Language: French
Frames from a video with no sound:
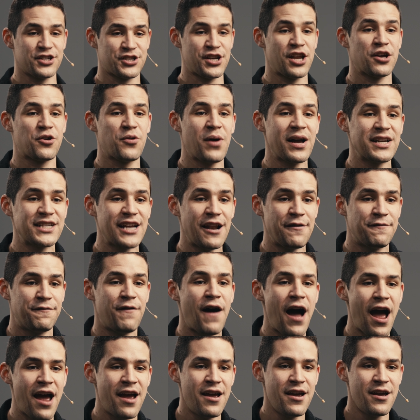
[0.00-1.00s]
et je t'encourage à le
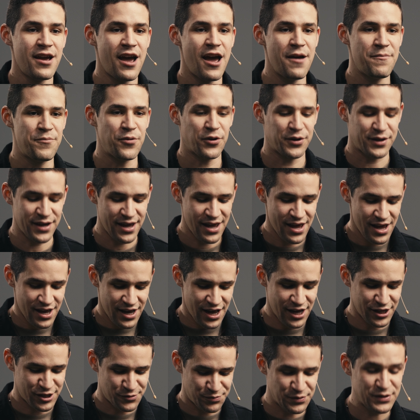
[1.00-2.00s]
faire euh, pour que
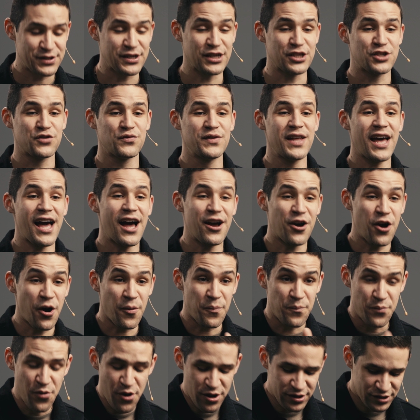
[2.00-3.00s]
euh, tu puisses te souvenir
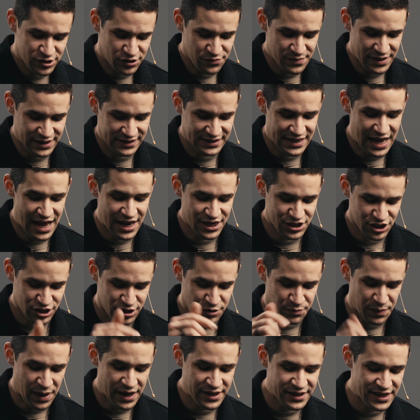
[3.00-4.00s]
encore plus du message, si
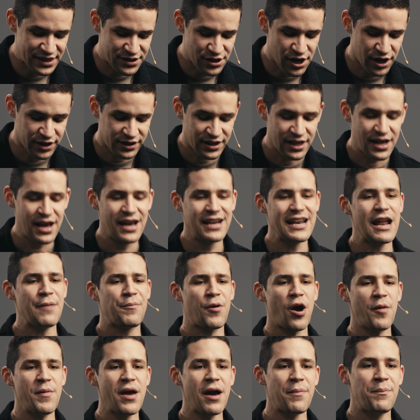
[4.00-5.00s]
tu prends des notes, la
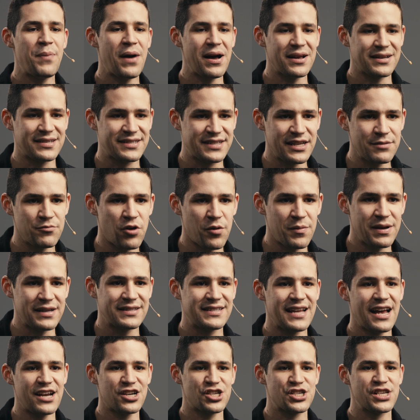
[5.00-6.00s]
première pensée de mon
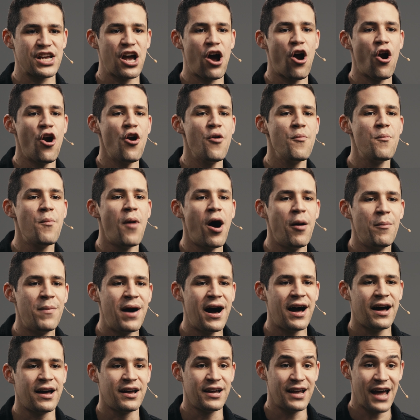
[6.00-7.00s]
message, c'est un
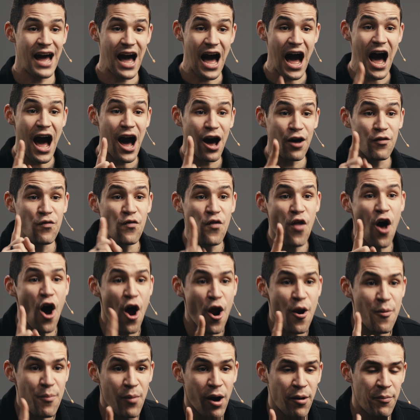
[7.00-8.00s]
moment. En
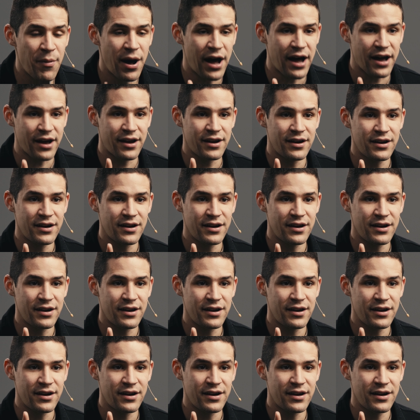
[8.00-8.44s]
un moment.